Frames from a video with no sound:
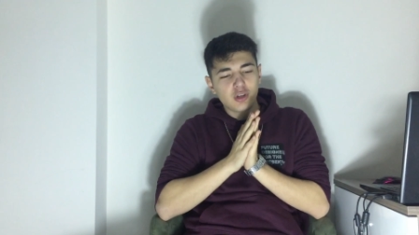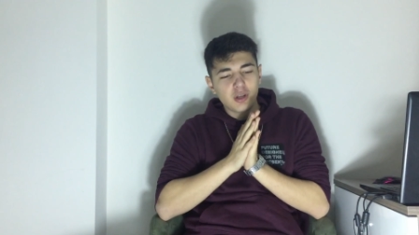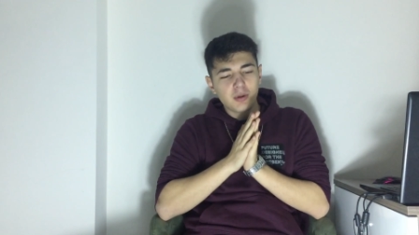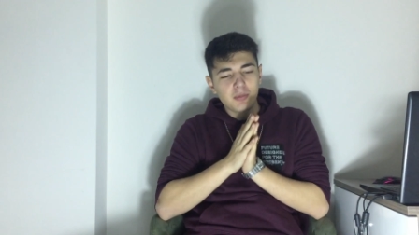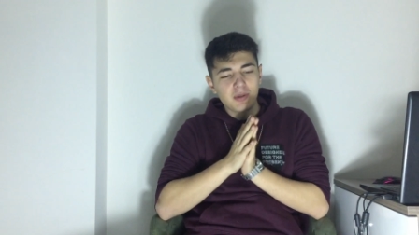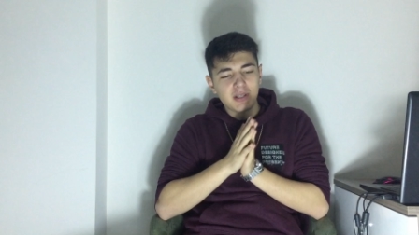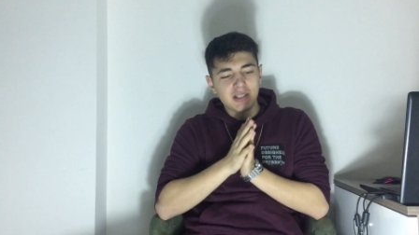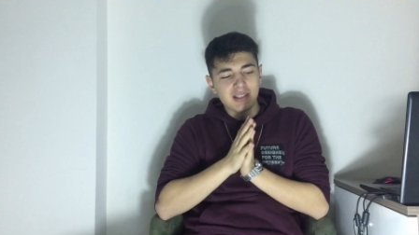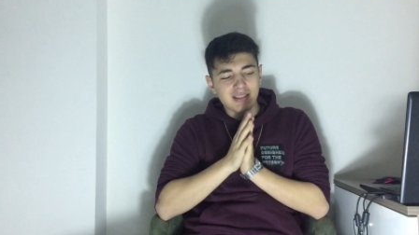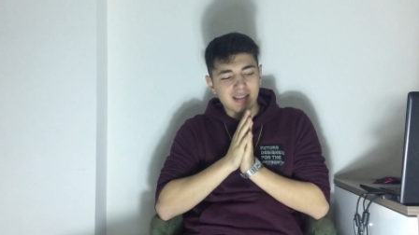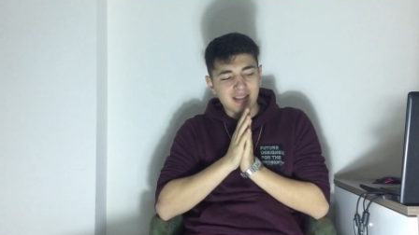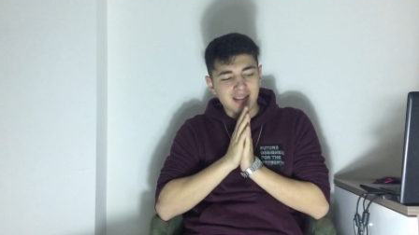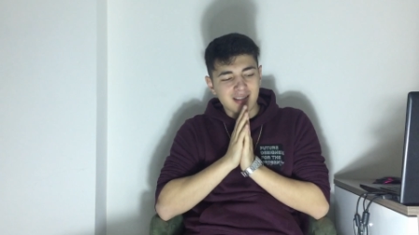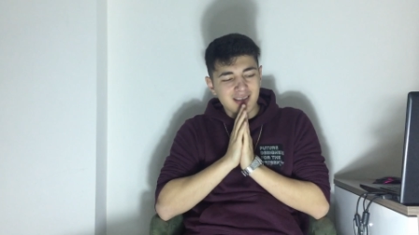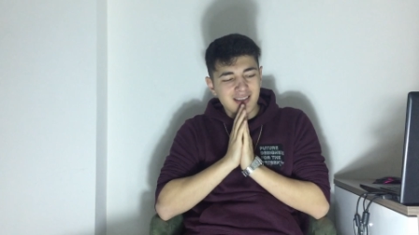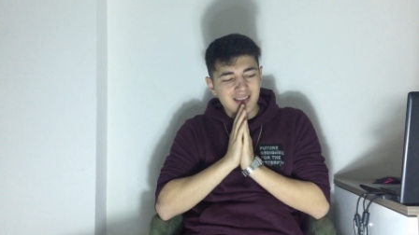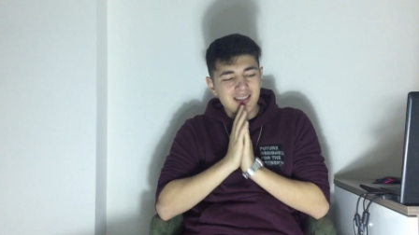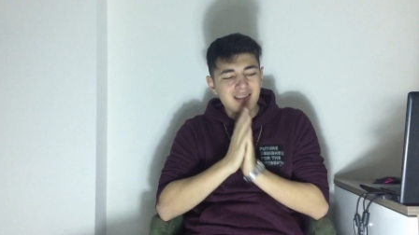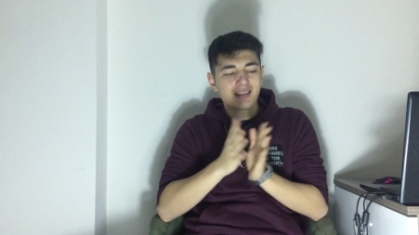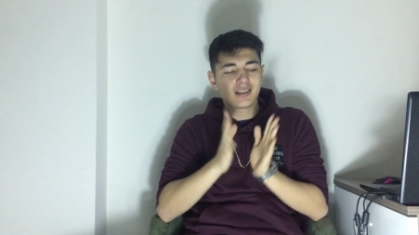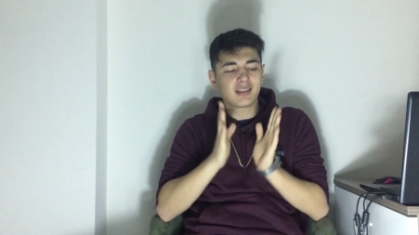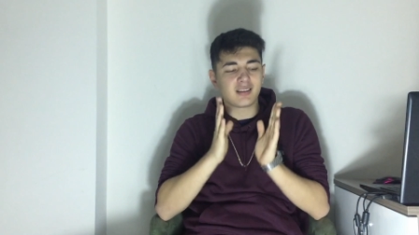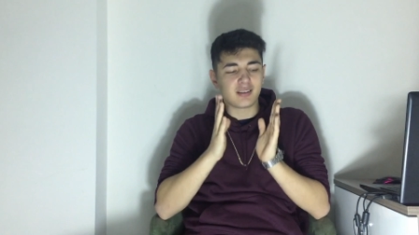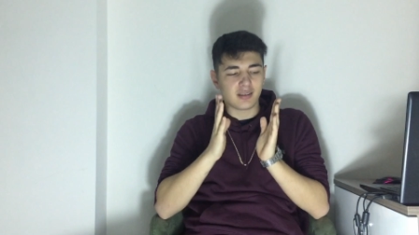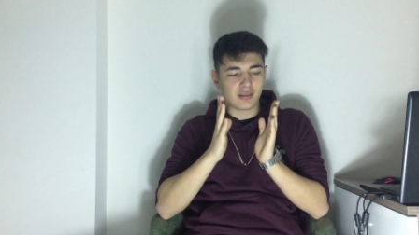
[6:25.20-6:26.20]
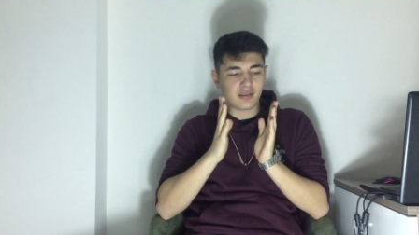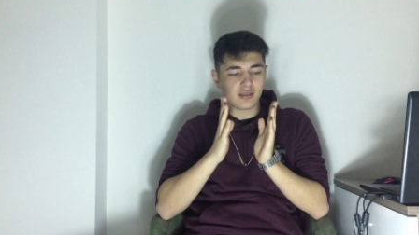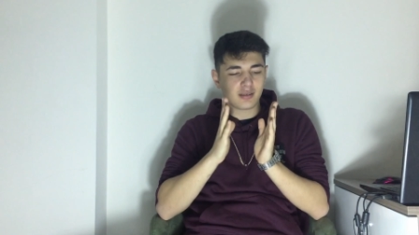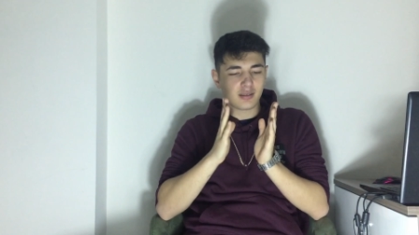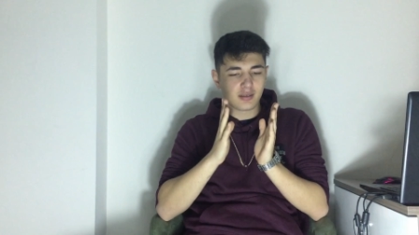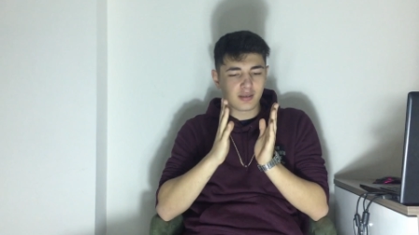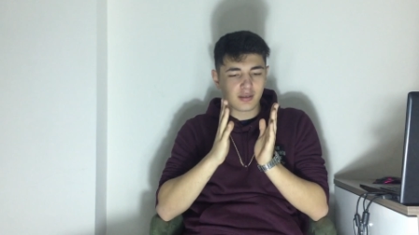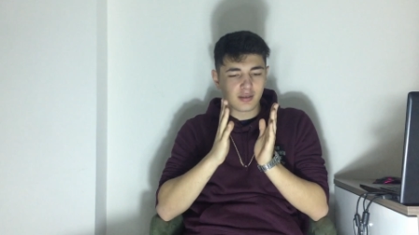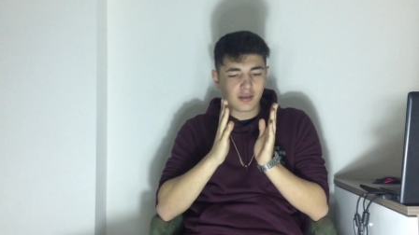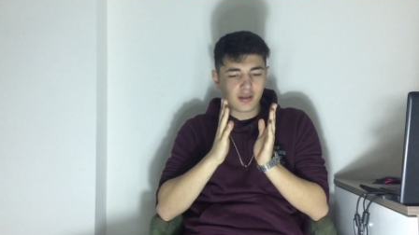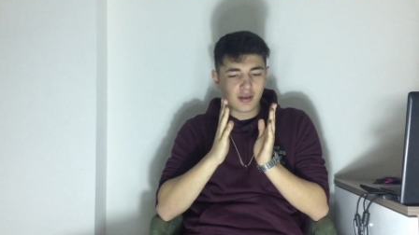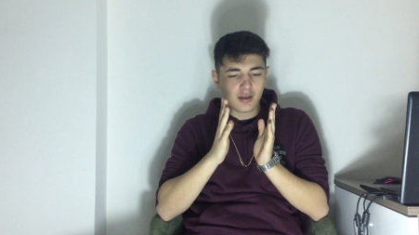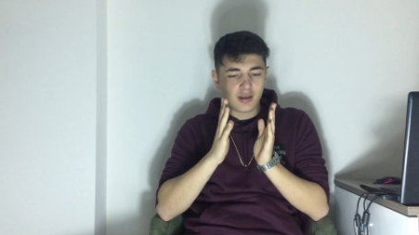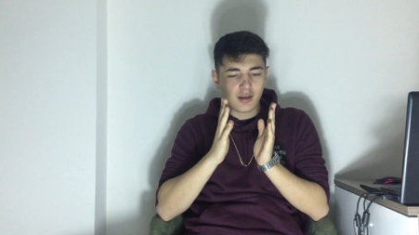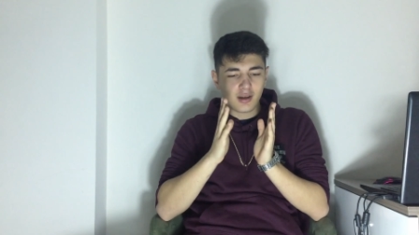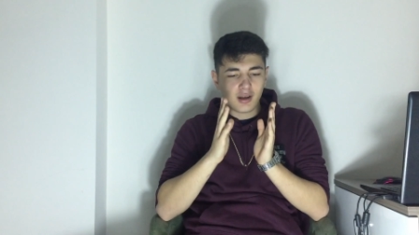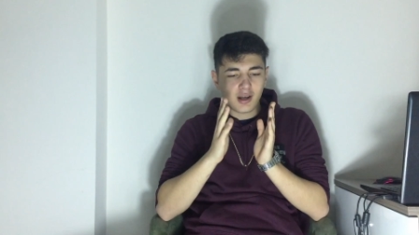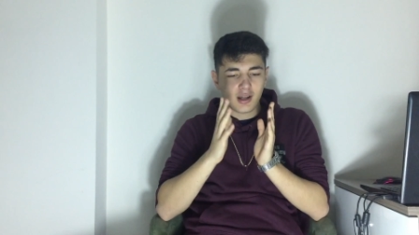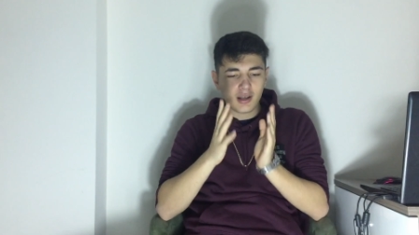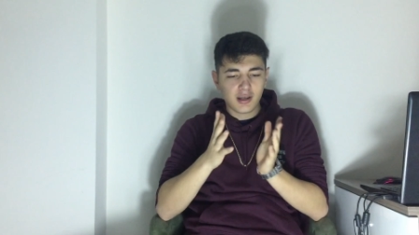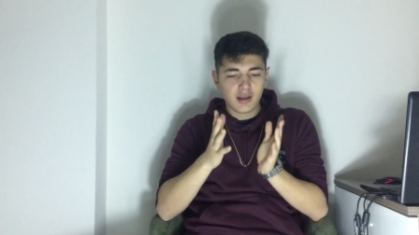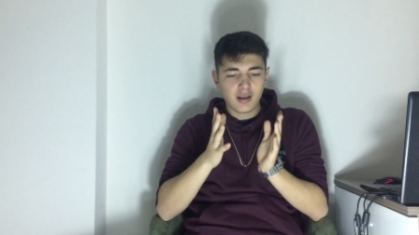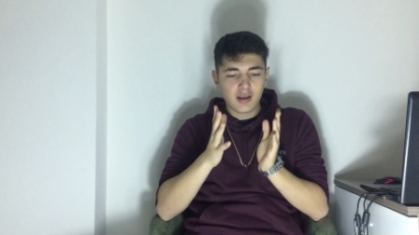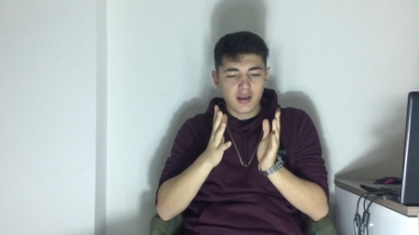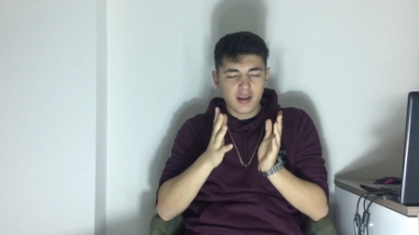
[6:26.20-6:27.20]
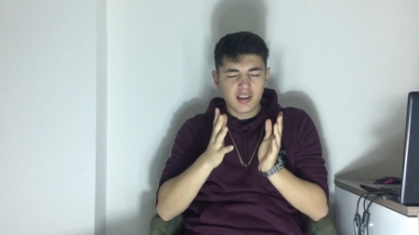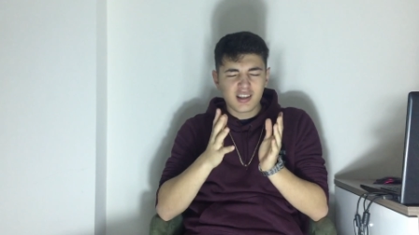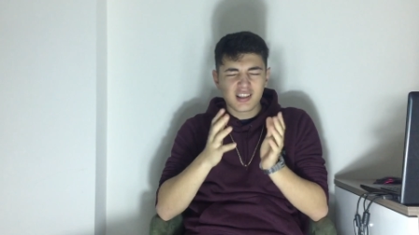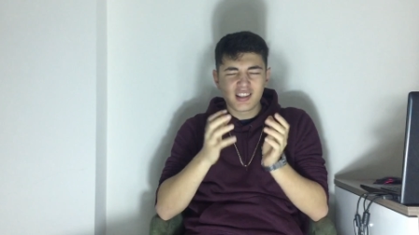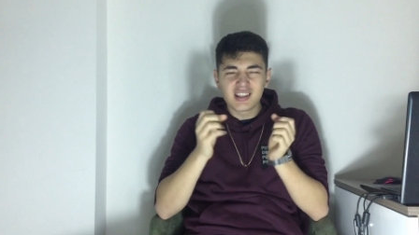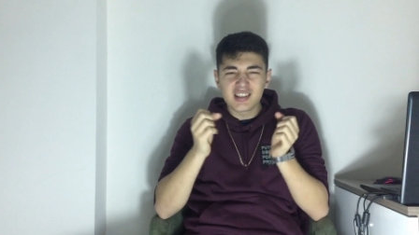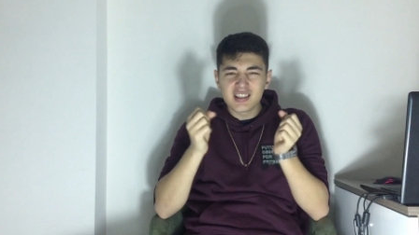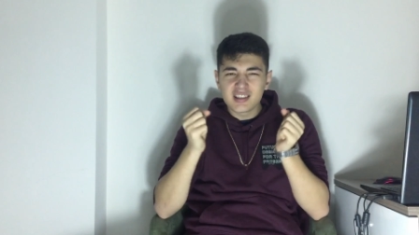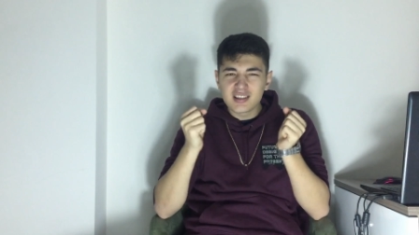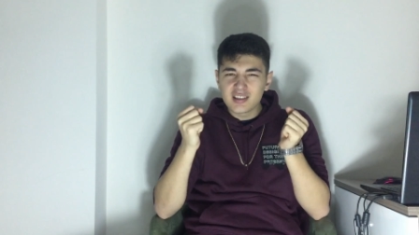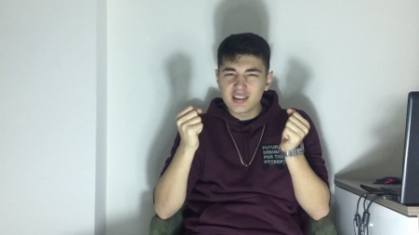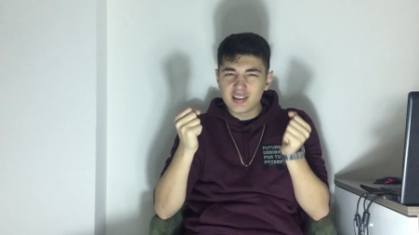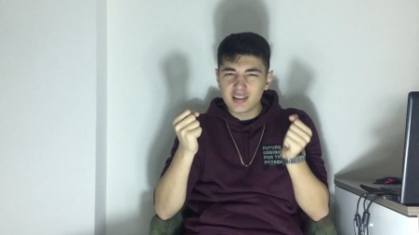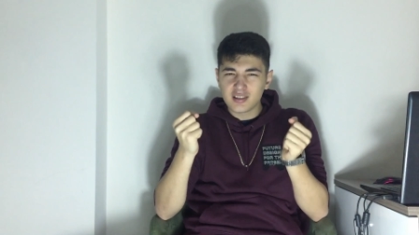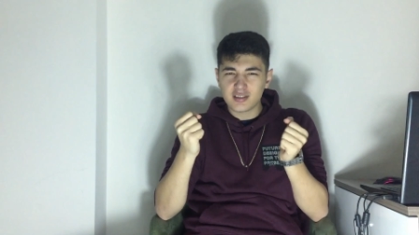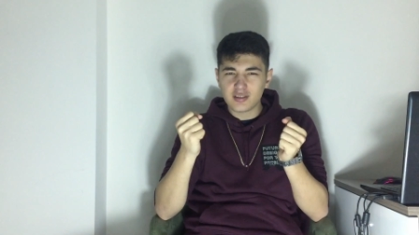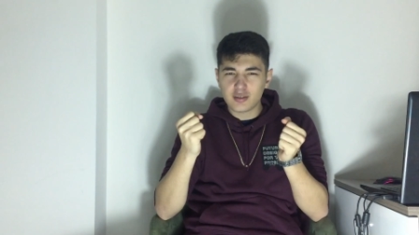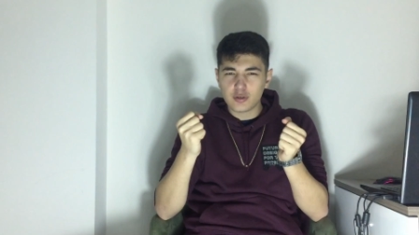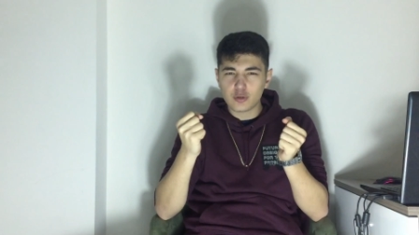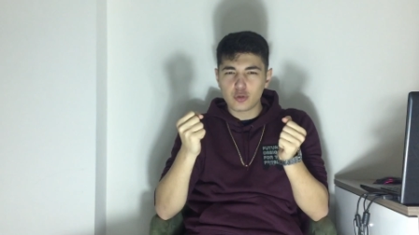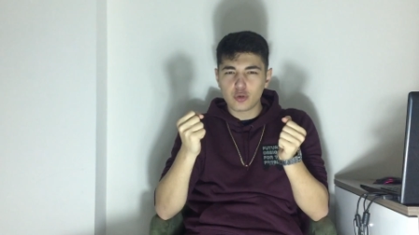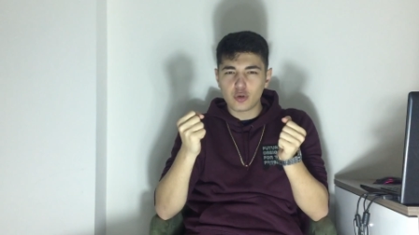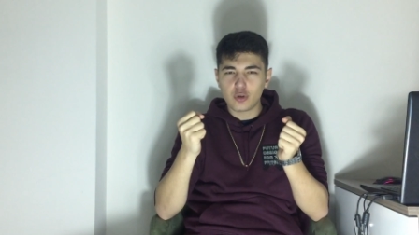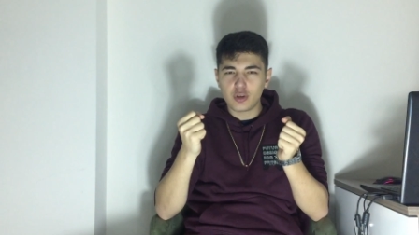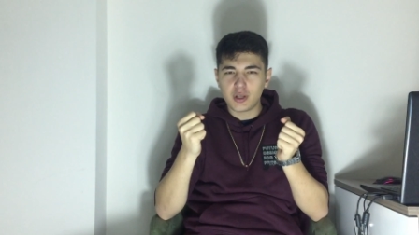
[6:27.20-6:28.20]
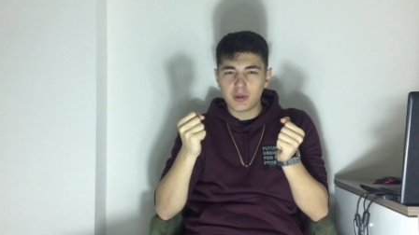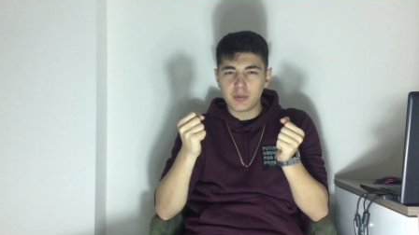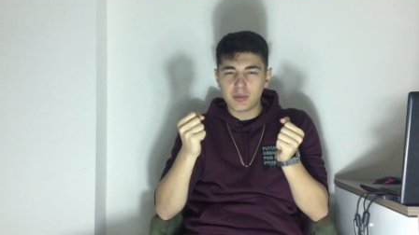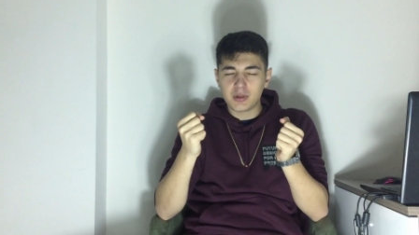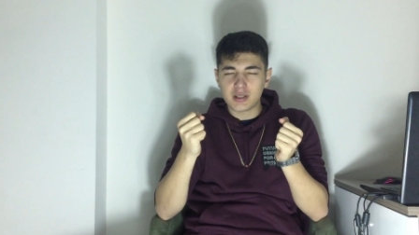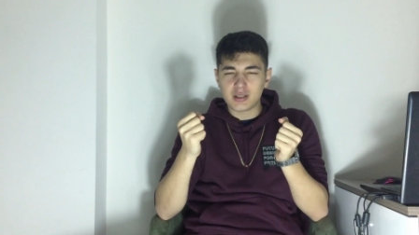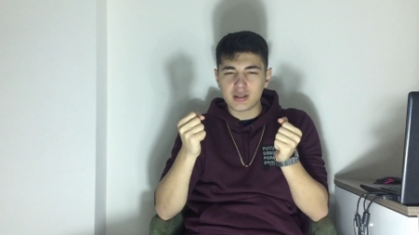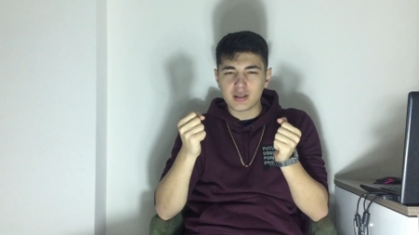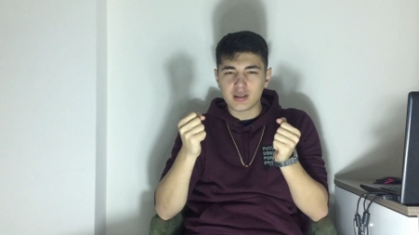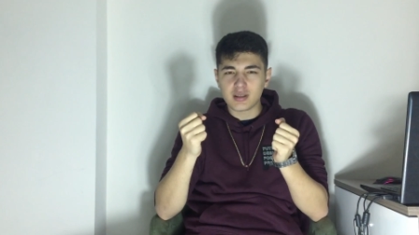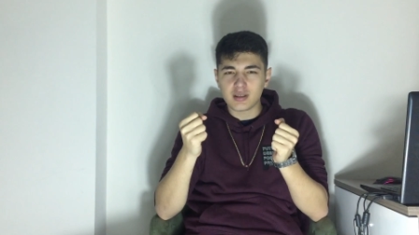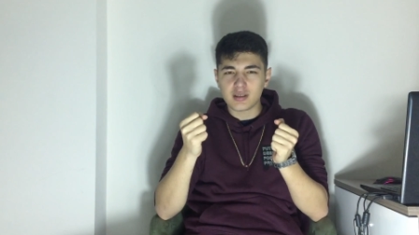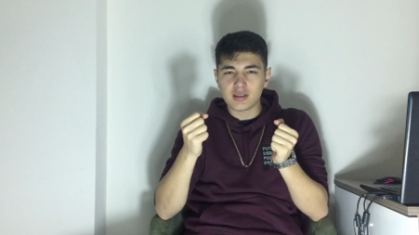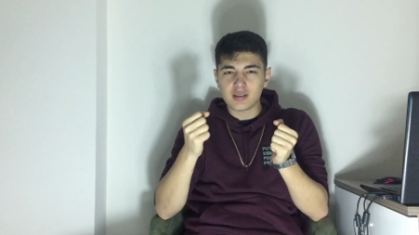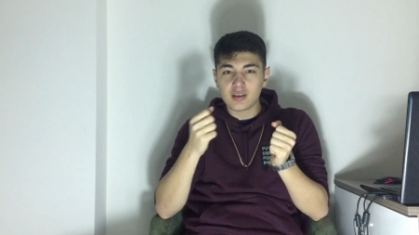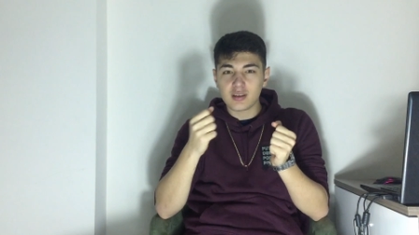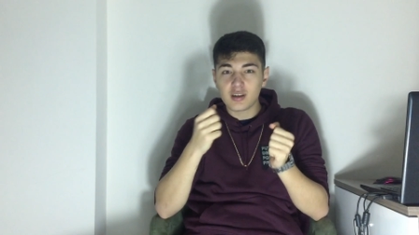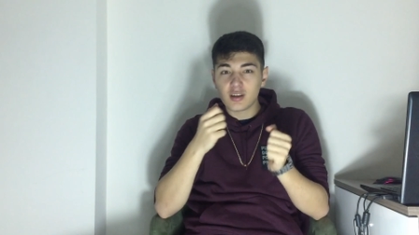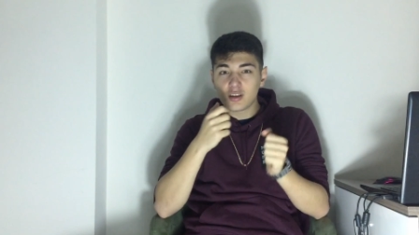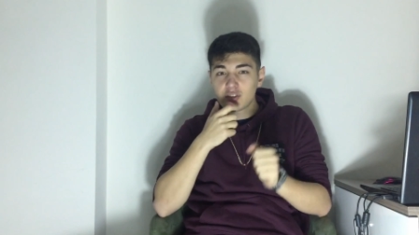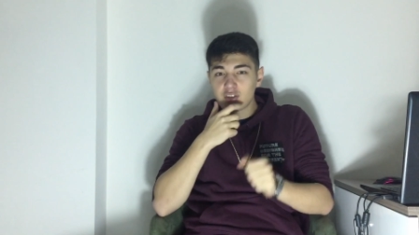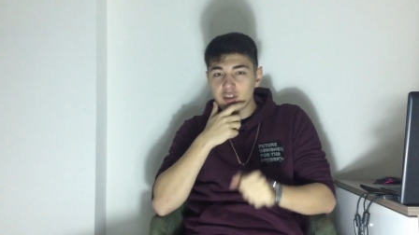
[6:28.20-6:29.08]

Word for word: düşünebilirsiniz. Siktir. Hani kızdığınızda söyleyebilirsiniz.